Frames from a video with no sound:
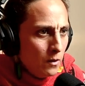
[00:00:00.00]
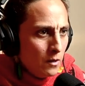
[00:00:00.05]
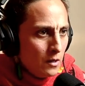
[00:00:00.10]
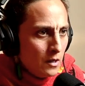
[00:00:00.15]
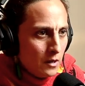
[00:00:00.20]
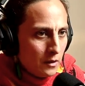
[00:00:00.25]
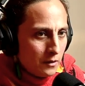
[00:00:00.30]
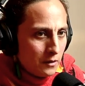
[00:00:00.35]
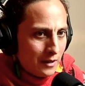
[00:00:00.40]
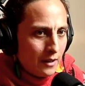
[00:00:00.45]
O
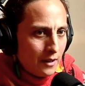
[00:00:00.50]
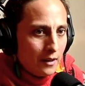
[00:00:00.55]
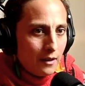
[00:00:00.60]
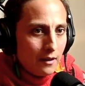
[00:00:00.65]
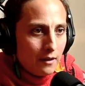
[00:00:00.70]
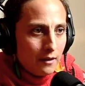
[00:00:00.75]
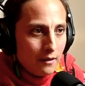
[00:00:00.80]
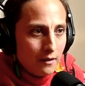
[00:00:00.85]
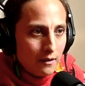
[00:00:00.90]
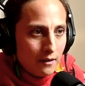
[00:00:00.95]

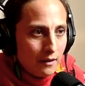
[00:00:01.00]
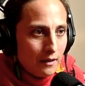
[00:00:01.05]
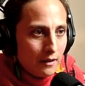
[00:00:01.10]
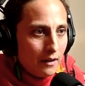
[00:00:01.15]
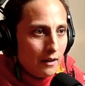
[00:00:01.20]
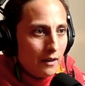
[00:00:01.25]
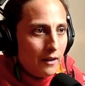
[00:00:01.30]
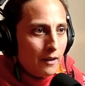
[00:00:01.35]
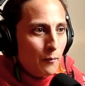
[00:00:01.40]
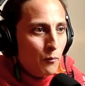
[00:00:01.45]

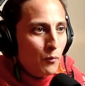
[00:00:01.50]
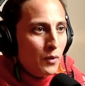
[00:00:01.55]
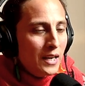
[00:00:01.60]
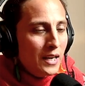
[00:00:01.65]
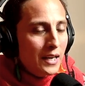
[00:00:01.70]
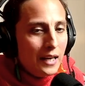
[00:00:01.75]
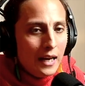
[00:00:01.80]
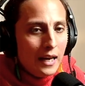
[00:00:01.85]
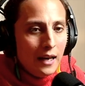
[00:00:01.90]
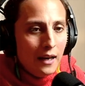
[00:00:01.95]
sea,
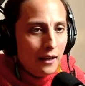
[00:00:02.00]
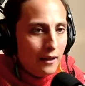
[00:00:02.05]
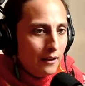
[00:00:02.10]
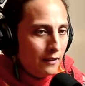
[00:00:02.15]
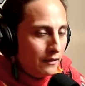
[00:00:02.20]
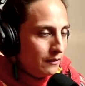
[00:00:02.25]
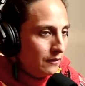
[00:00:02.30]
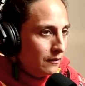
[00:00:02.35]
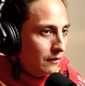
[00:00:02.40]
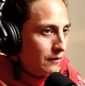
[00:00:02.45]

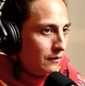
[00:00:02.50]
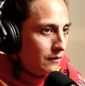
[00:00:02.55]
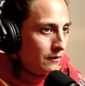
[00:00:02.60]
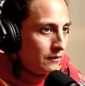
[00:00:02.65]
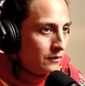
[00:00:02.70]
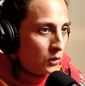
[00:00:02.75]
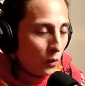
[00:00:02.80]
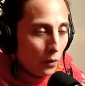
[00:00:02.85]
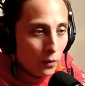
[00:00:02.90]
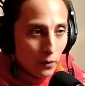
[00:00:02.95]
implica
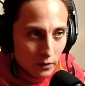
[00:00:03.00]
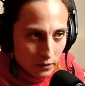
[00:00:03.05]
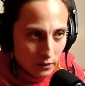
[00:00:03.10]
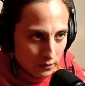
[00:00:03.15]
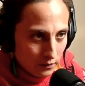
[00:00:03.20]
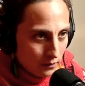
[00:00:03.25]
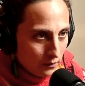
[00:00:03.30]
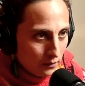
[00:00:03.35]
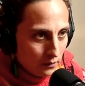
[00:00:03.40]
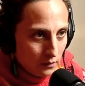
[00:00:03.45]
todo,
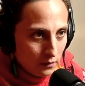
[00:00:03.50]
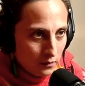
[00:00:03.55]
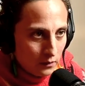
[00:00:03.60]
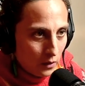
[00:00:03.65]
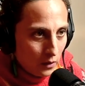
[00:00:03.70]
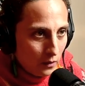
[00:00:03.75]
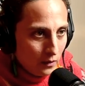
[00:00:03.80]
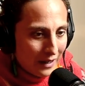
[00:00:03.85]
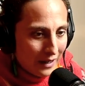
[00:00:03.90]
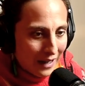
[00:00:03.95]
¿no?